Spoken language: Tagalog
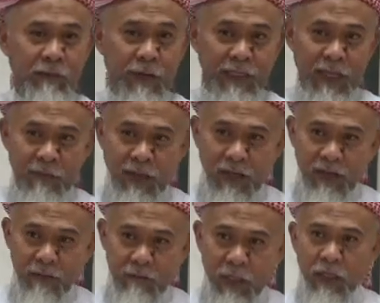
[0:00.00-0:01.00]
Di ba tama?
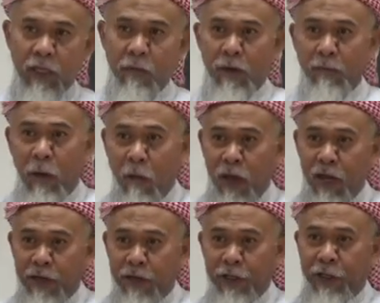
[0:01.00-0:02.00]
Bakit tayo
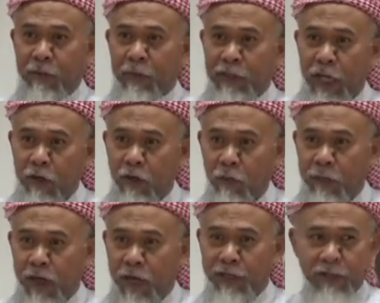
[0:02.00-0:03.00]
pagbawalan? Hindi naman tayo
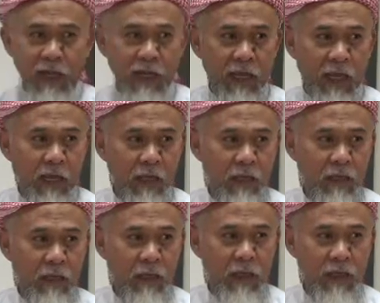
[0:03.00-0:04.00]
kumakain talaga.
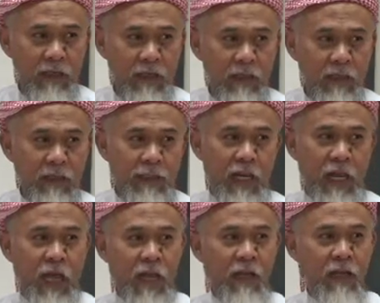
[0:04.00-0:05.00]
Ha?
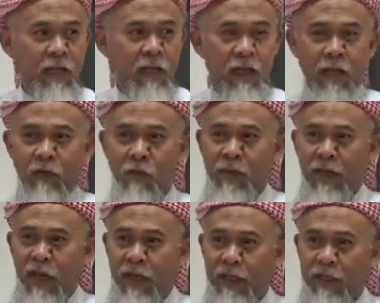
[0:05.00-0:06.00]
Sila ang
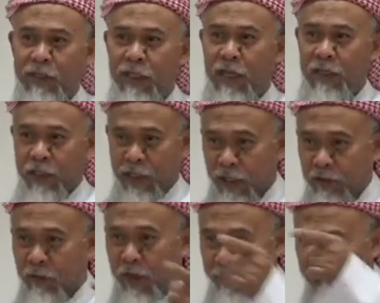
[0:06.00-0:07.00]
kumakain, si,
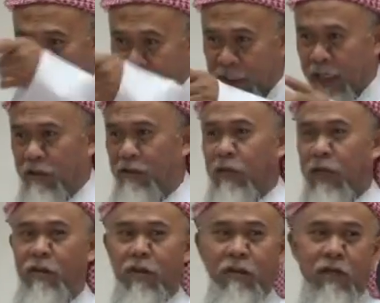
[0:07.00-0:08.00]
ito ay para sa inyo.
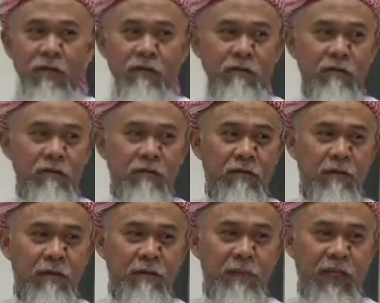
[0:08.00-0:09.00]
Kayo ang ano,
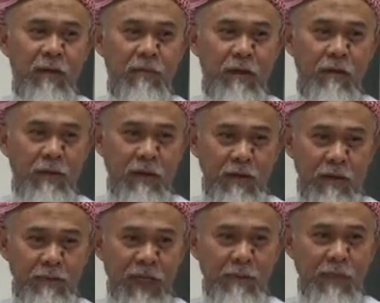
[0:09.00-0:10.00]
pinagba, uh,
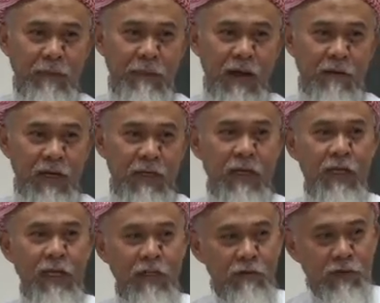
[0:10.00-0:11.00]
ah, pinagbabawal
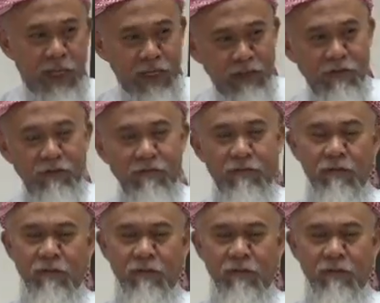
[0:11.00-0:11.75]
ito sa inyo